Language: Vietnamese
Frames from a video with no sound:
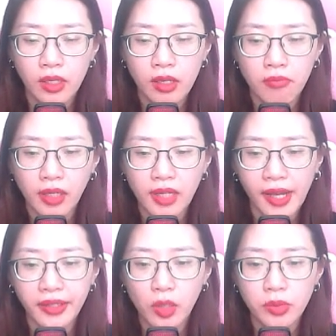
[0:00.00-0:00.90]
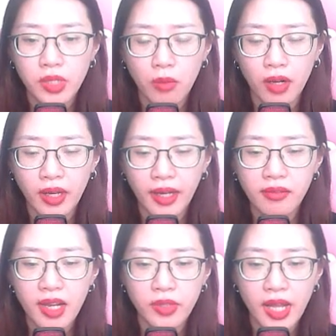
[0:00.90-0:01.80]
Mặt lại không cho bọn hắn
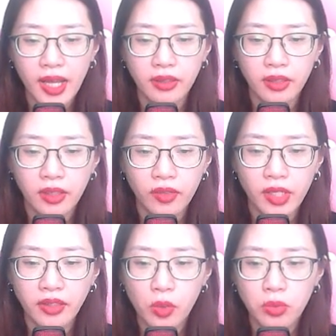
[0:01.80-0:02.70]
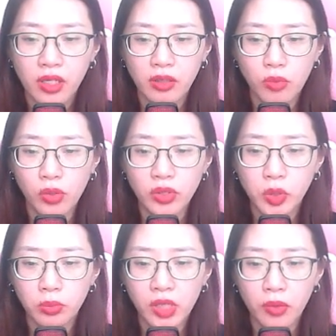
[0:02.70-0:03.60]
lao ra, chỉ không ngừng bổ
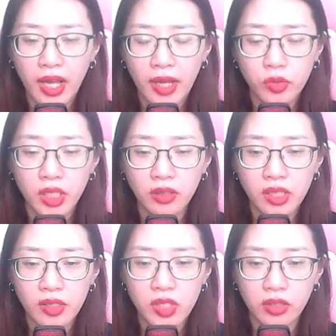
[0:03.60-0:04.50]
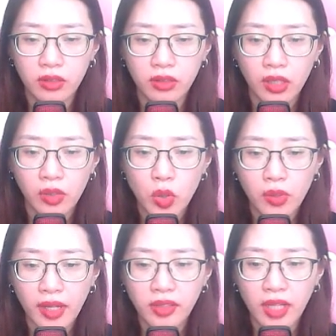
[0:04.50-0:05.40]
sung tiêu hao trên chiến trường, cố
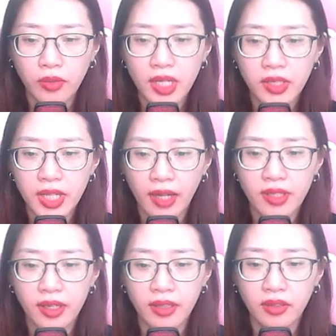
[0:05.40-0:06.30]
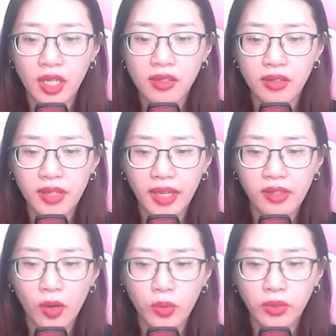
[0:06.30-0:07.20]
gắng tạo nên trạng diện thế lực ngang
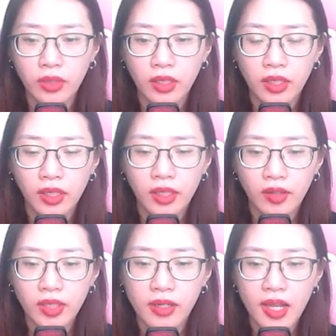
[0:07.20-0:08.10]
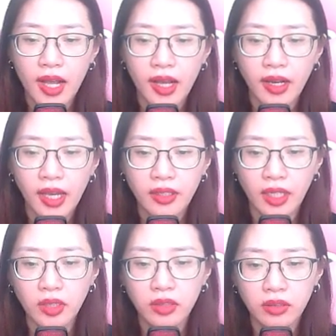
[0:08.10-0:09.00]
nhau. Chỉ là ngay
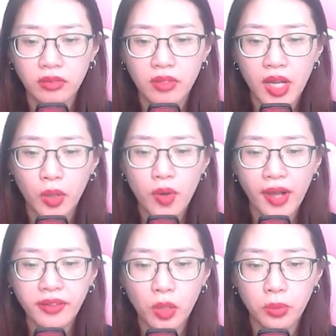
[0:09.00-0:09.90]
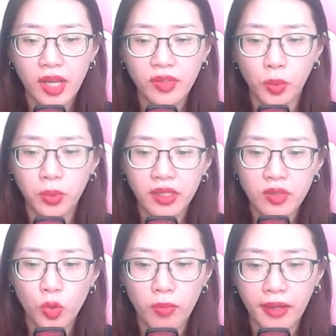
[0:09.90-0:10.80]
cả Thương đều đoán không ra dụng ý
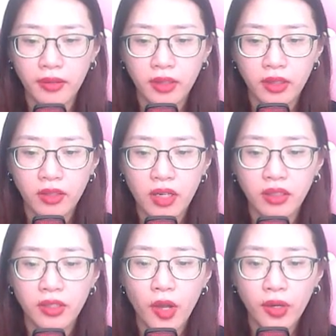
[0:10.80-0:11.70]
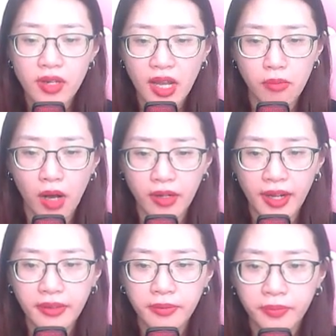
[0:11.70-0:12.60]
của mặt, đừng nói là bọn hắn.